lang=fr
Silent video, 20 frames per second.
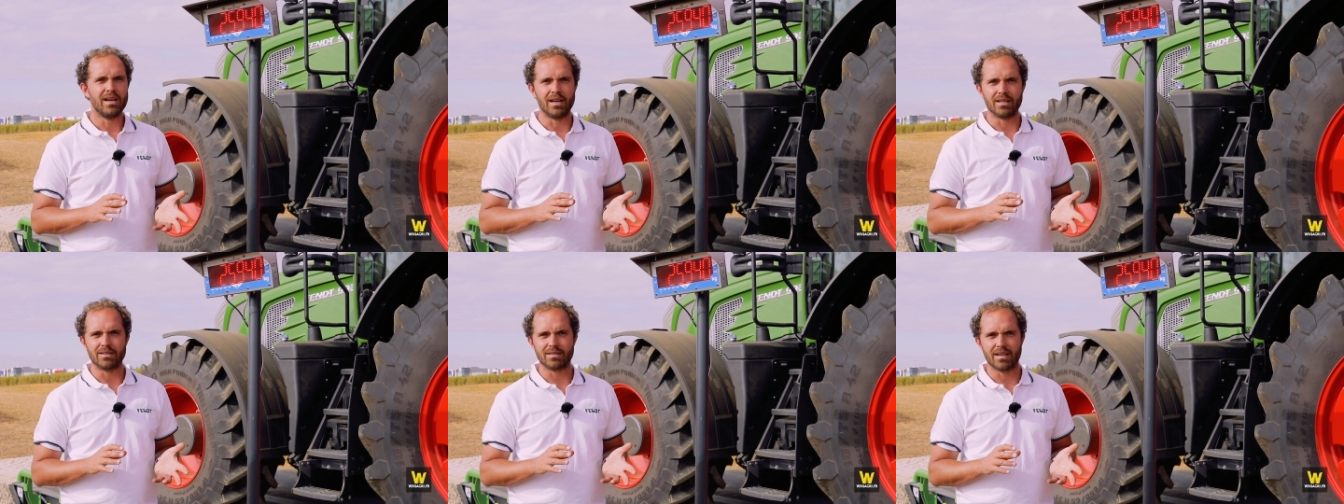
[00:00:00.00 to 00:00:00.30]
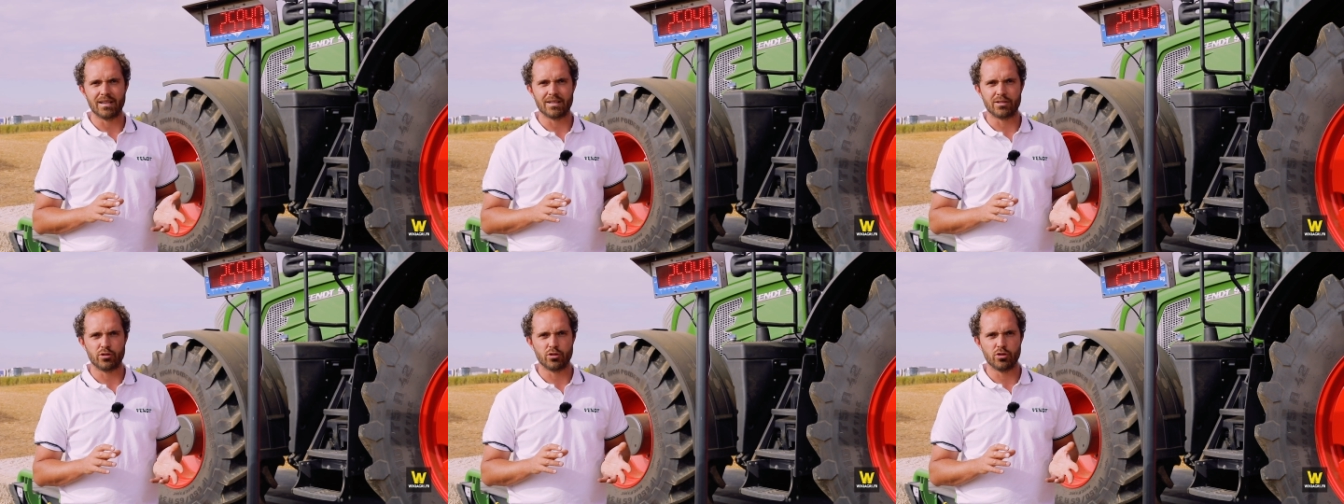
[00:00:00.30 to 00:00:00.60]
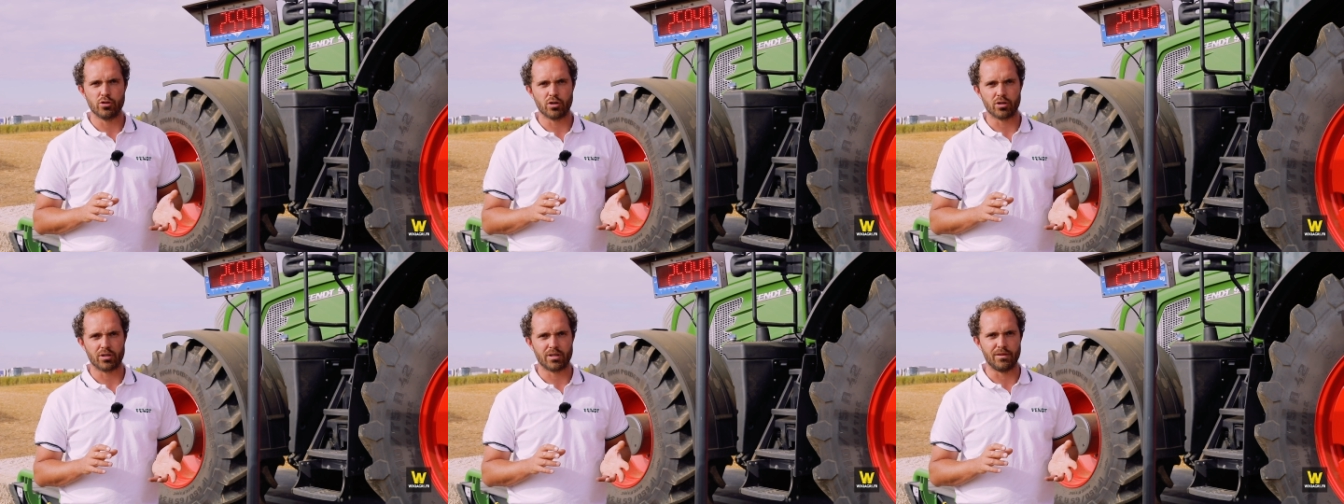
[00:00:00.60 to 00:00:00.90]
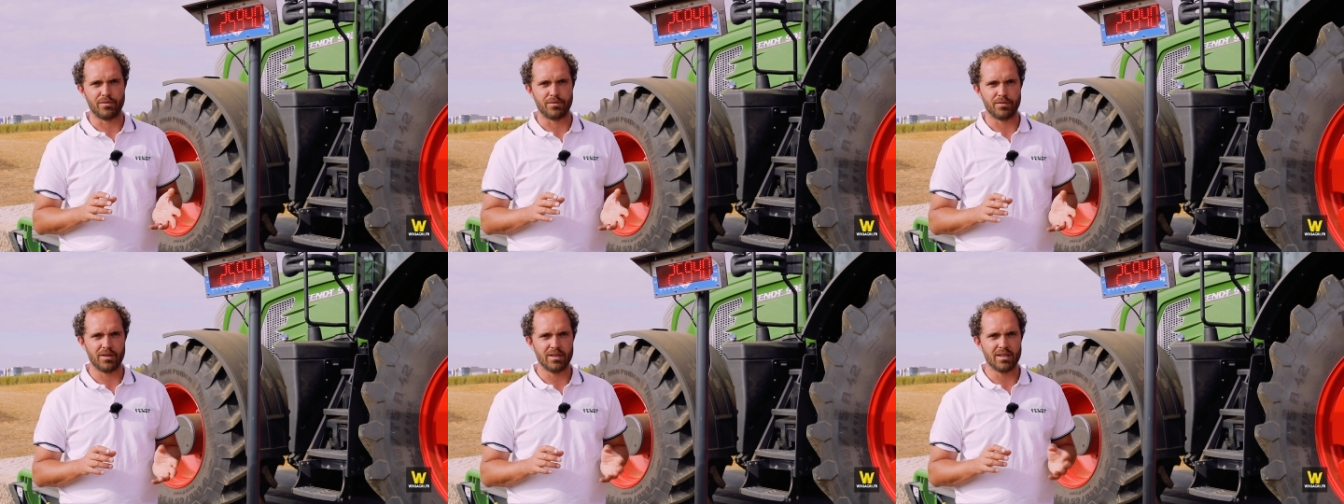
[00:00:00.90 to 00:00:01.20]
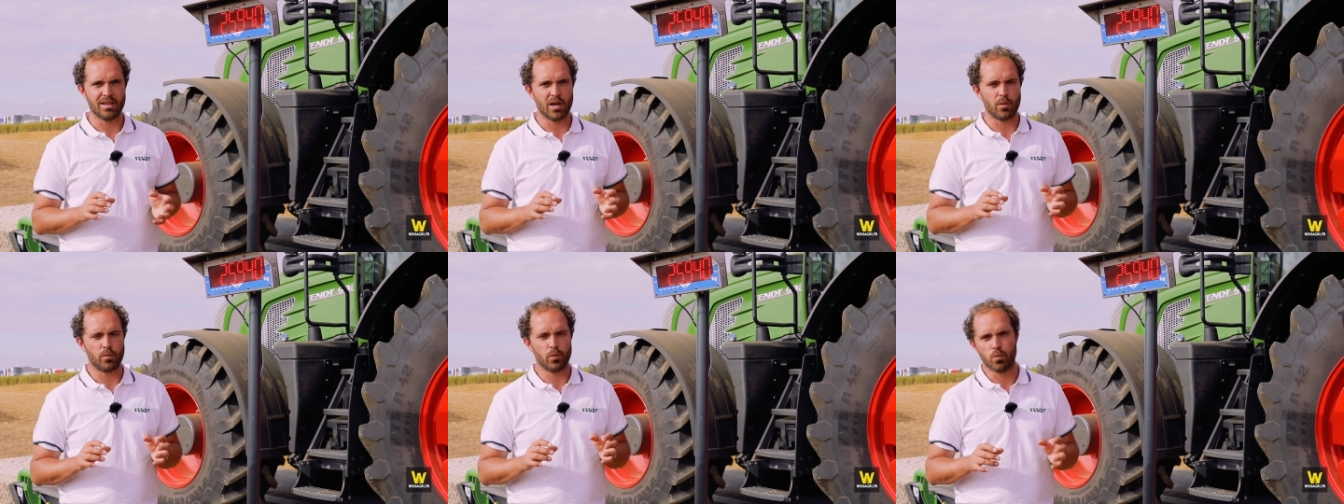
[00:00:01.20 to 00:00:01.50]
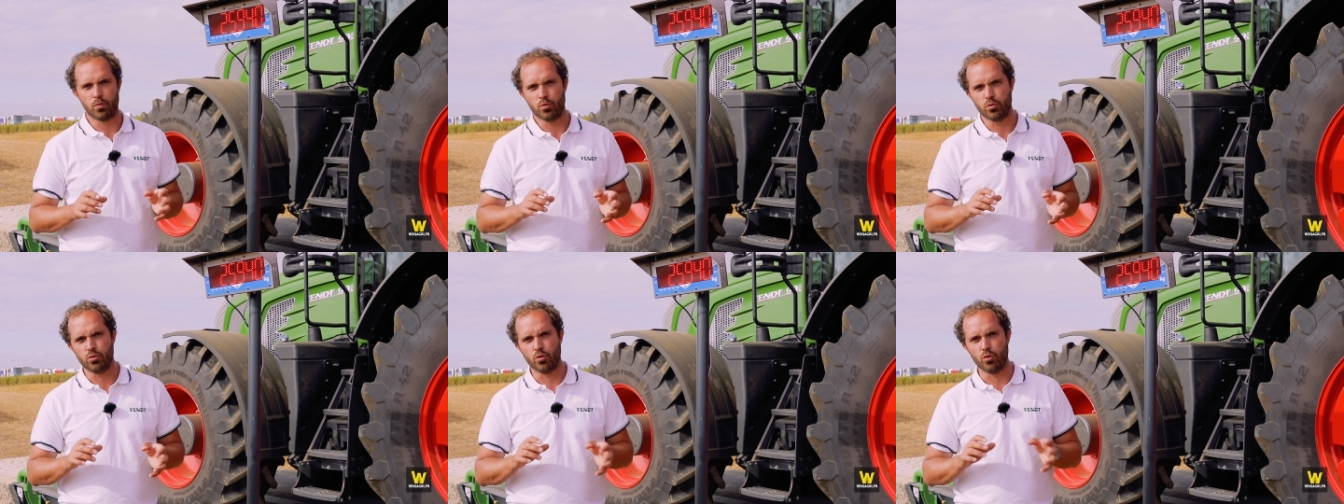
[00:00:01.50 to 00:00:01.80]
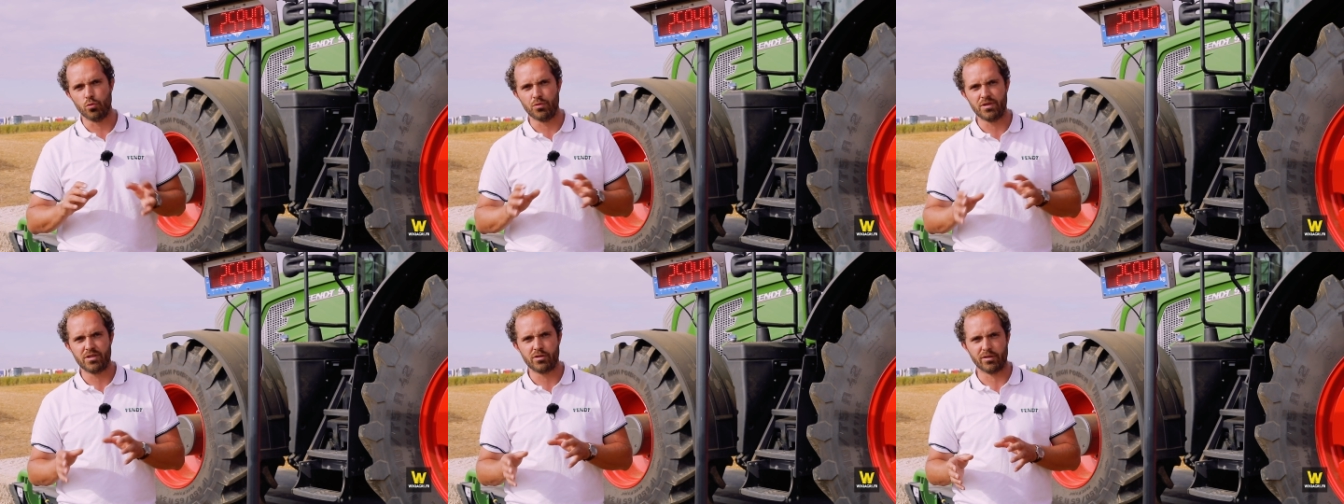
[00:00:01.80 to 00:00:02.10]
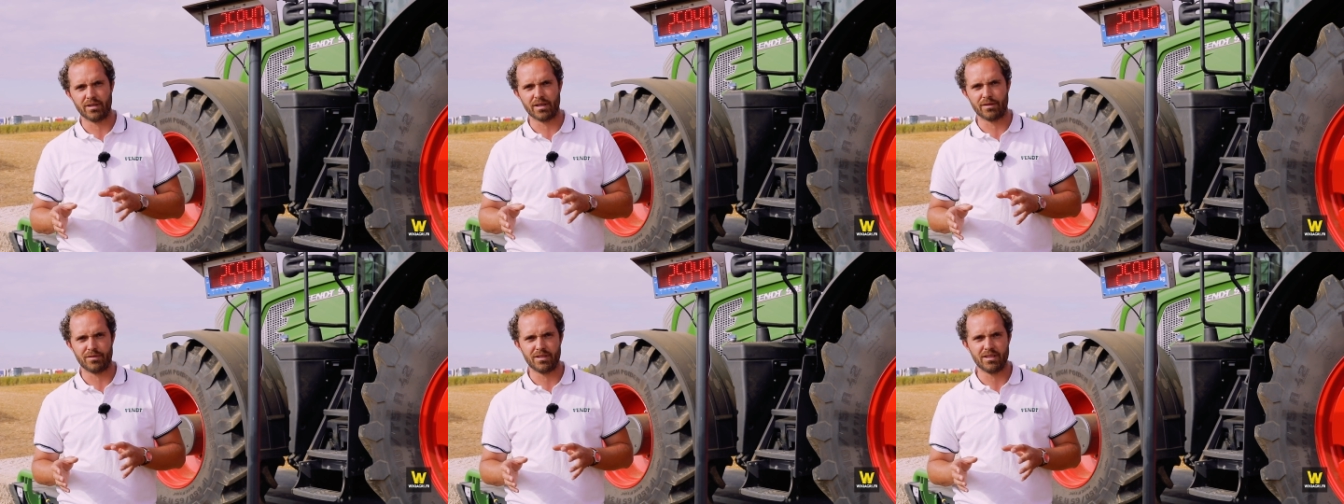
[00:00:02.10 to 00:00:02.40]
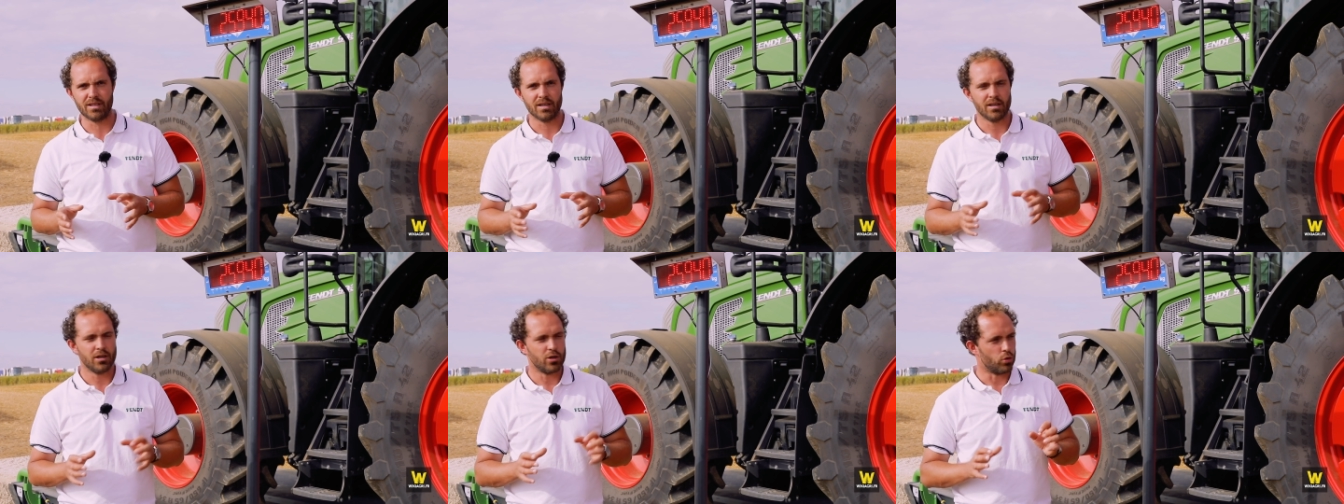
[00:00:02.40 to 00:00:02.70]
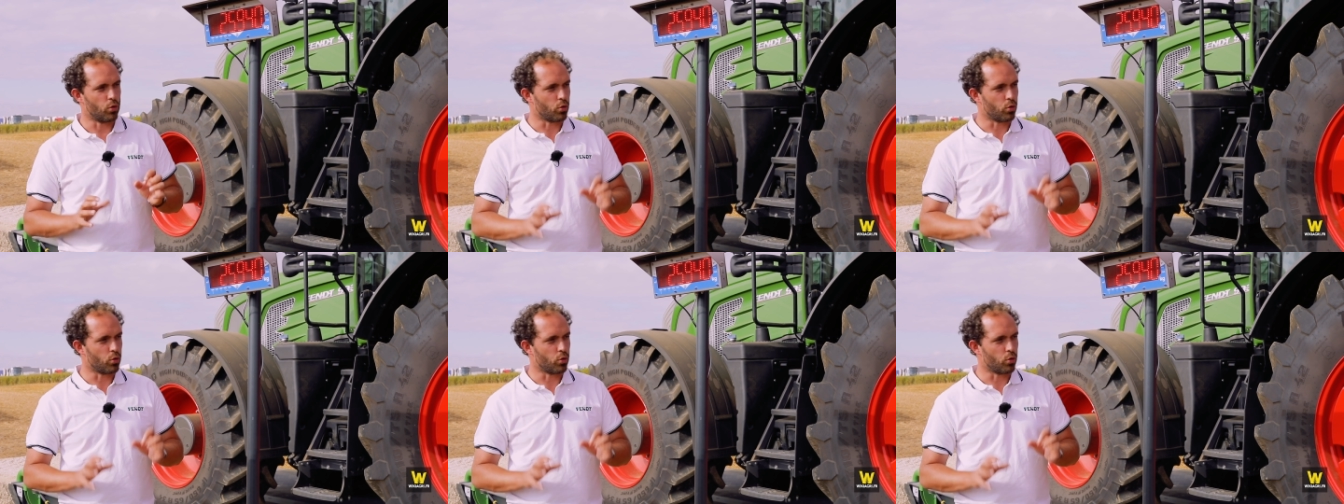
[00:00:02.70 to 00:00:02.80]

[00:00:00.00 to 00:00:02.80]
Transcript: un tracteur qui fait un peu plus de 8 tonnes à vide,